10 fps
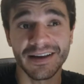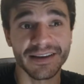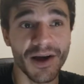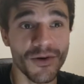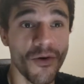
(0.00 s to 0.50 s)

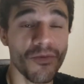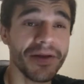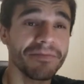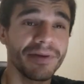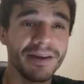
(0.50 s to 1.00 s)
na qual uma
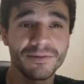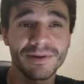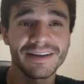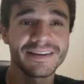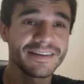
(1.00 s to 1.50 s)
empresa
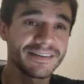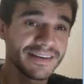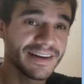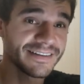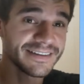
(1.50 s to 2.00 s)
holandesa
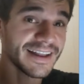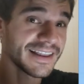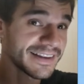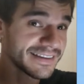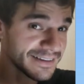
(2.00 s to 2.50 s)
irá
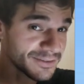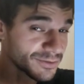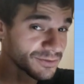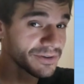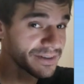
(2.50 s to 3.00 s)
instalar
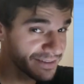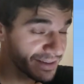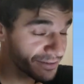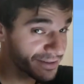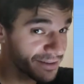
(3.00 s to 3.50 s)
sensores
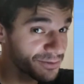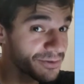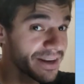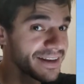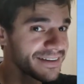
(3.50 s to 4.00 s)
dentro das
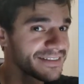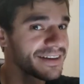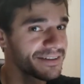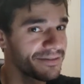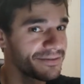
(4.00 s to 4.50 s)
orelhas
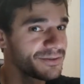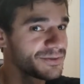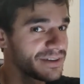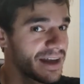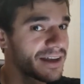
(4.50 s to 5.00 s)
das,
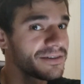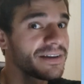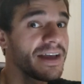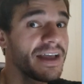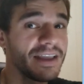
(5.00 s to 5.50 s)
dos
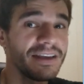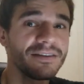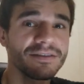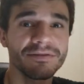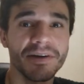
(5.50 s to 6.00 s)
gados e
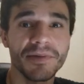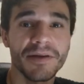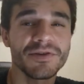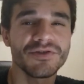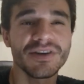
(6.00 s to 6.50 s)
isso vai
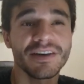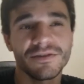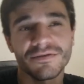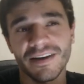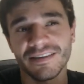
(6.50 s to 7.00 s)
permitir
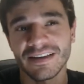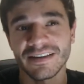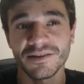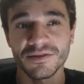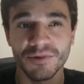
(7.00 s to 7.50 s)
que
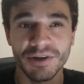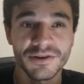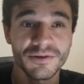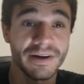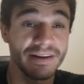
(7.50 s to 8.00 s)
fazendeiros
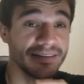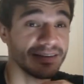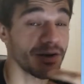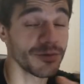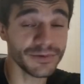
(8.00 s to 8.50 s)
monitorem a
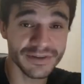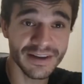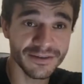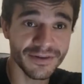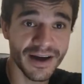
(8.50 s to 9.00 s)
saúde
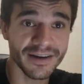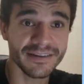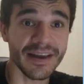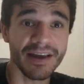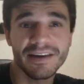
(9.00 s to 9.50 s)
das
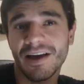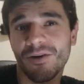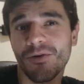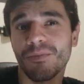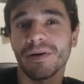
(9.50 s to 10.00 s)
vacas e
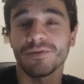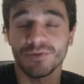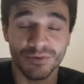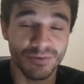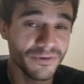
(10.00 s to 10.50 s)
acompanhem
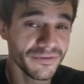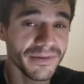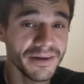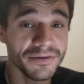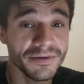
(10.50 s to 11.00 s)
os seus
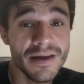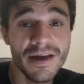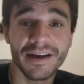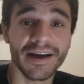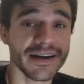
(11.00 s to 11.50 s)
movimentos,
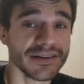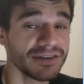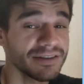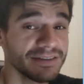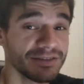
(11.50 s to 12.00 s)

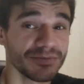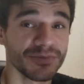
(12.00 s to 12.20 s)
garantindo assim